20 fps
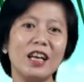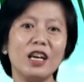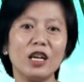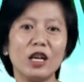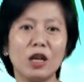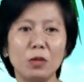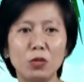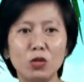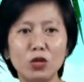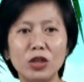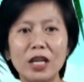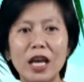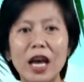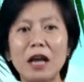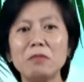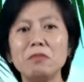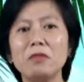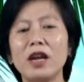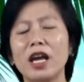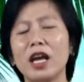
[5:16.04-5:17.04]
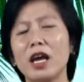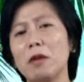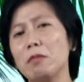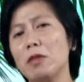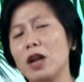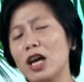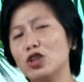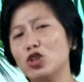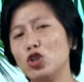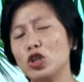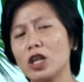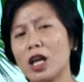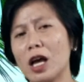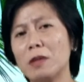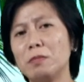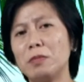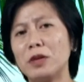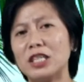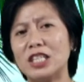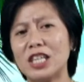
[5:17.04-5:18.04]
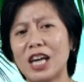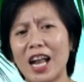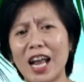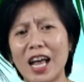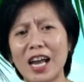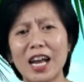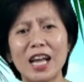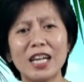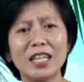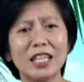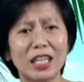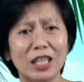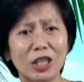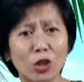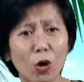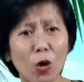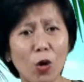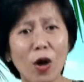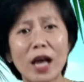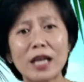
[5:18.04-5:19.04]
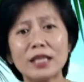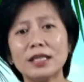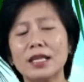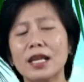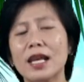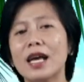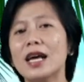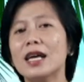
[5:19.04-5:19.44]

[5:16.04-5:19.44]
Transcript: Kemudian mereka melanjutkan perjalanan ke Troas